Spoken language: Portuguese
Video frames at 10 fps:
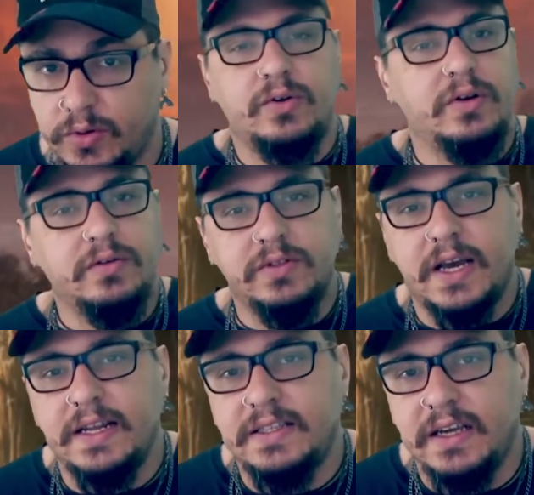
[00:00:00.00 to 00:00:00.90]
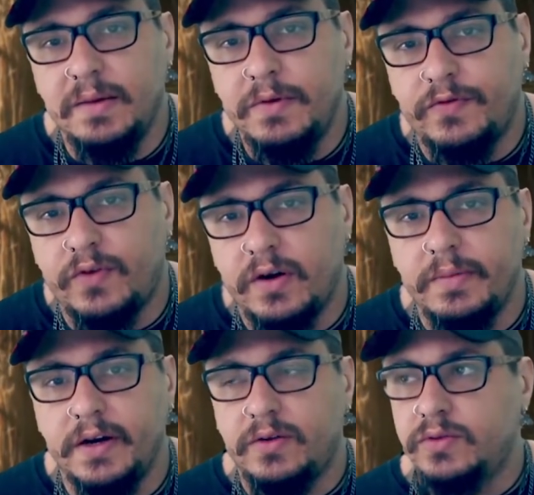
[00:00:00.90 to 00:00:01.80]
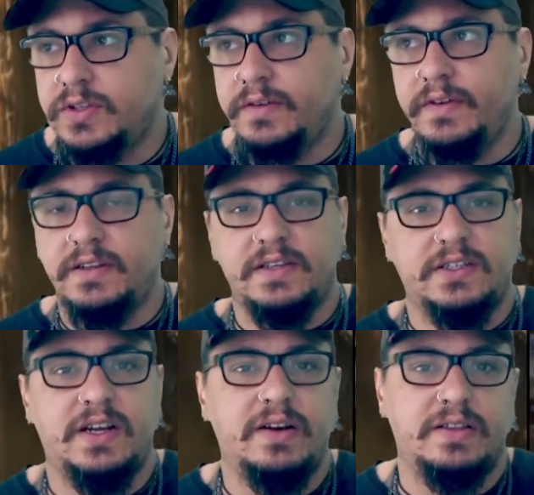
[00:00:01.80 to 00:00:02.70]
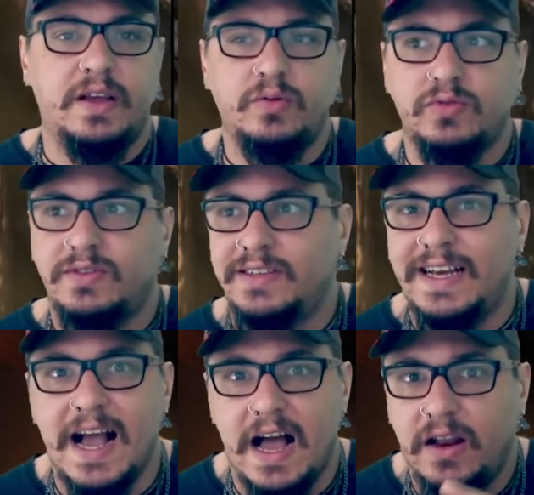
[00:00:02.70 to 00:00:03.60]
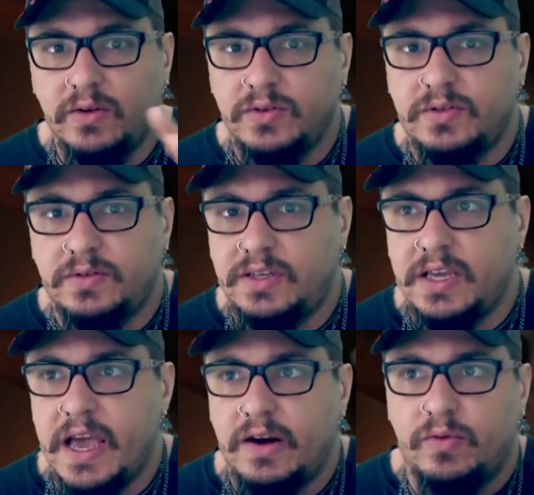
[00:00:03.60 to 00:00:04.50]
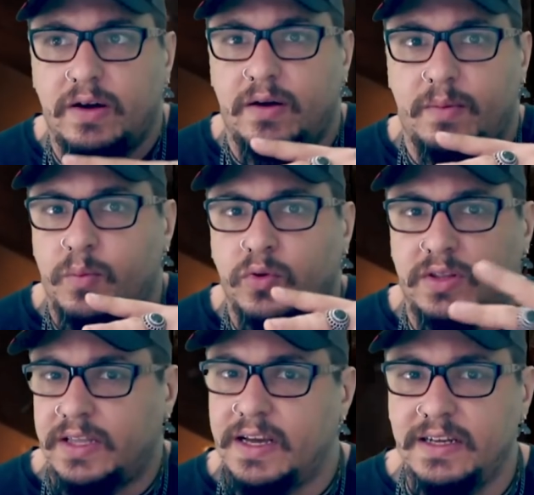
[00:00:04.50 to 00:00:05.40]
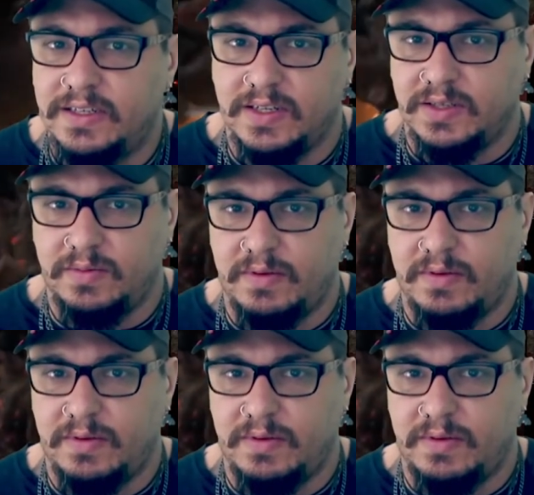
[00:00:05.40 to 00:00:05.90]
De acordo com os caras da Game Informer, inclusive, eles acharam até uns galos que eram ah, mutantes,